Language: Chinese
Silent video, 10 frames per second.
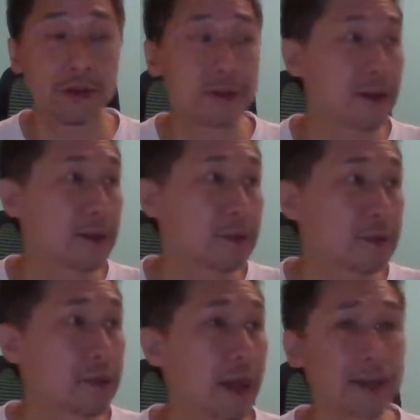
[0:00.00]
一次了，
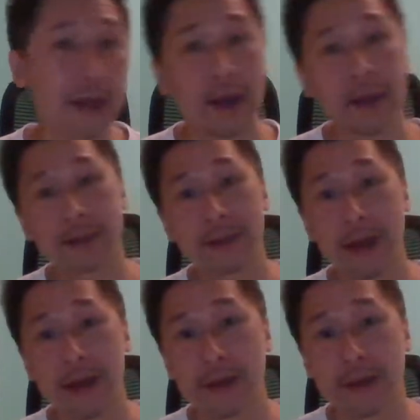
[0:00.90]
就大家
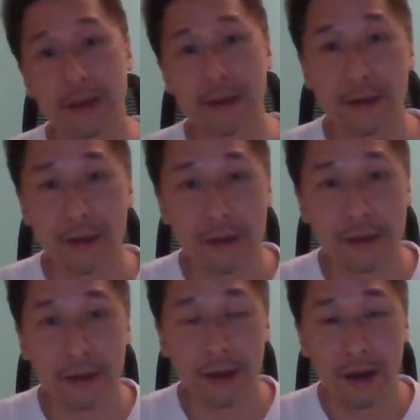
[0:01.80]
在
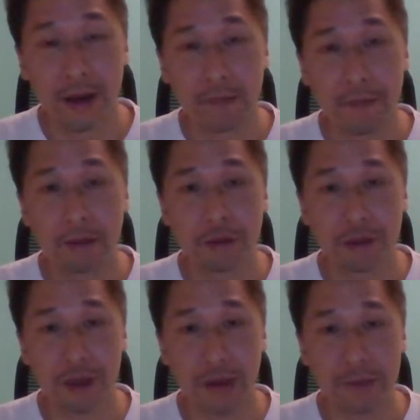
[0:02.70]
呃报
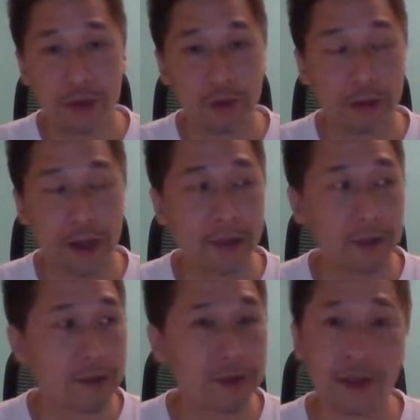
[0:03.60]
纸上面所看
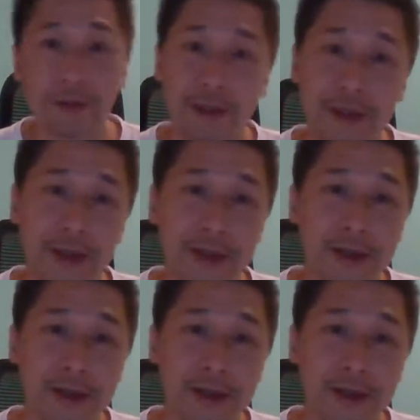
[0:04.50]
到的新闻呢，